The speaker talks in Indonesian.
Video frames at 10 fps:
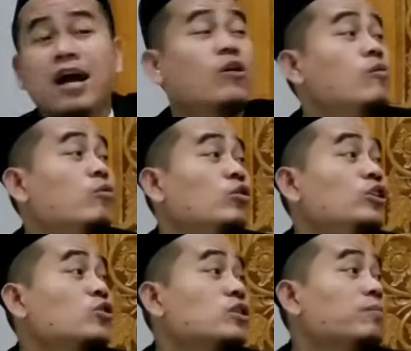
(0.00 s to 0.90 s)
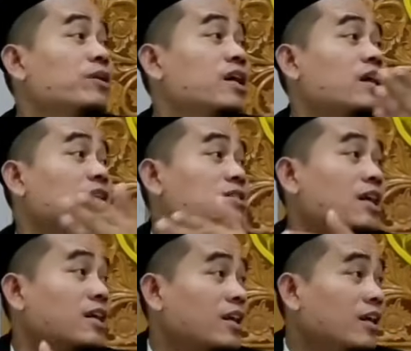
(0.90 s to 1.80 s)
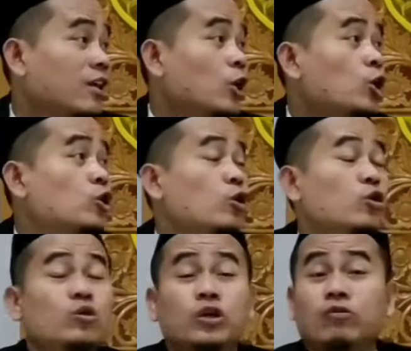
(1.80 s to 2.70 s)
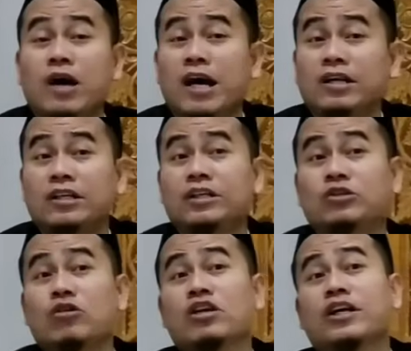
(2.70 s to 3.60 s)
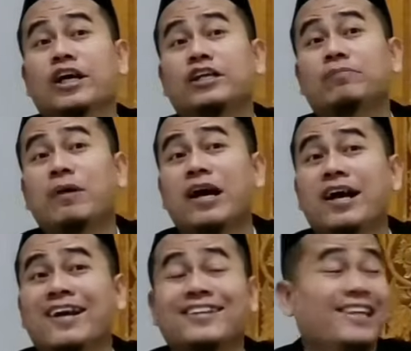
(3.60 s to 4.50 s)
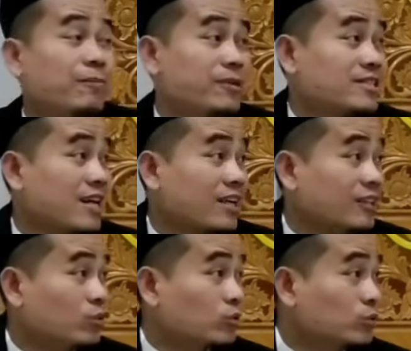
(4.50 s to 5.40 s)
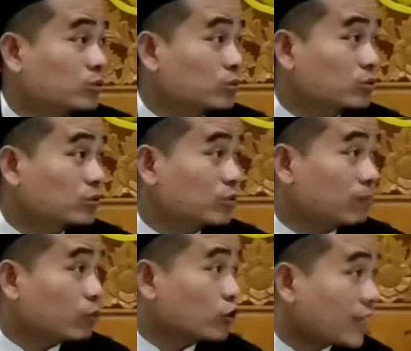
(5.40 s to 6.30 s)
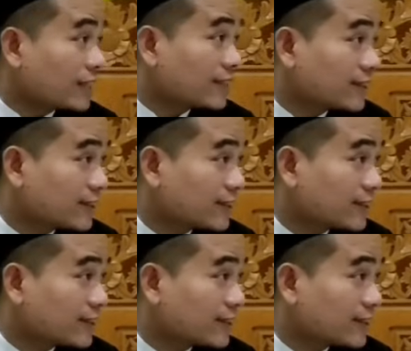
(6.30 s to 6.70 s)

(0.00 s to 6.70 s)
agama liya sing bergerak ke sana dong wangi dong ngekai panganan tapi syaratnya kudu murtad